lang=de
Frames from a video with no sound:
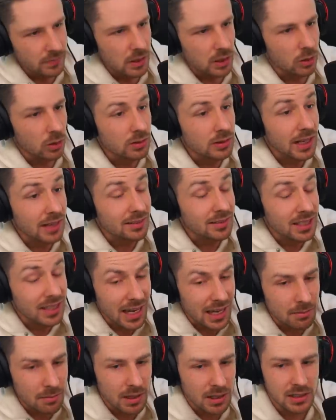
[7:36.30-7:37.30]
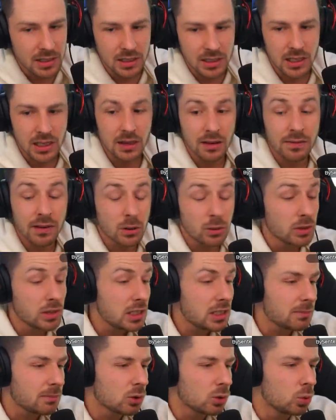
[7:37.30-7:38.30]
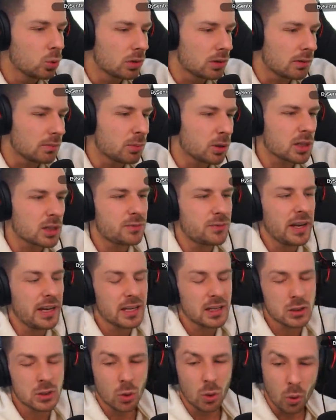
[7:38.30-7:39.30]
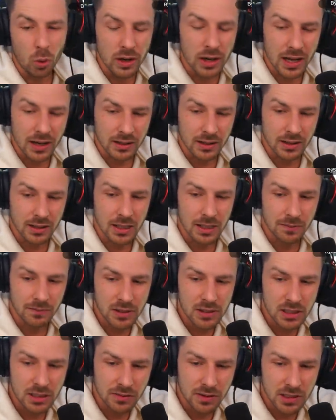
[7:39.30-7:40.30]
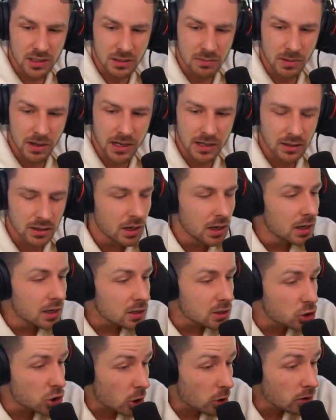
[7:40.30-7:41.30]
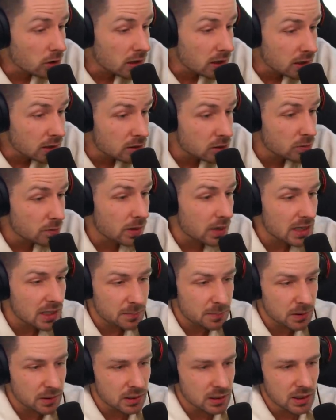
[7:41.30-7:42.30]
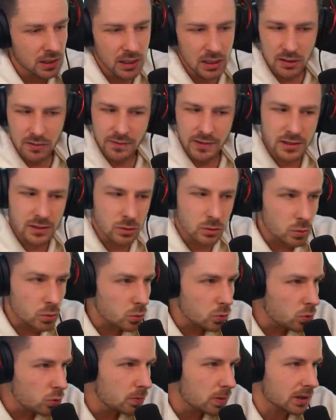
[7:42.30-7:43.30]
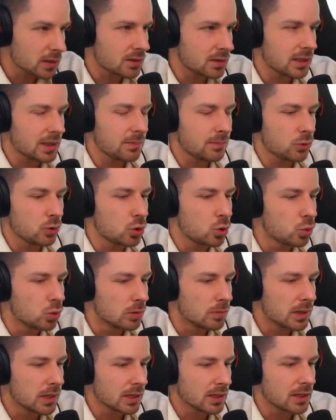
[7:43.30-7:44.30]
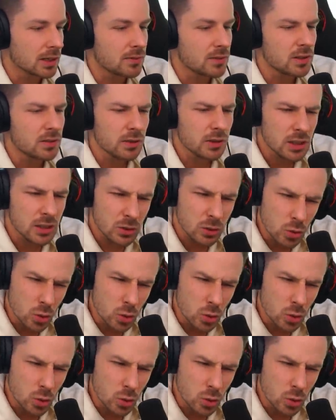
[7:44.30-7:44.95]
Und dann trennt man sich irgendwann und nicht im Guten. Boah, das wäre ja so unangenehm, wisst ihr, was ich meine? Jodie und ich zum Beispiel, wir sind übertrieben cool miteinander. Wir sind wirklich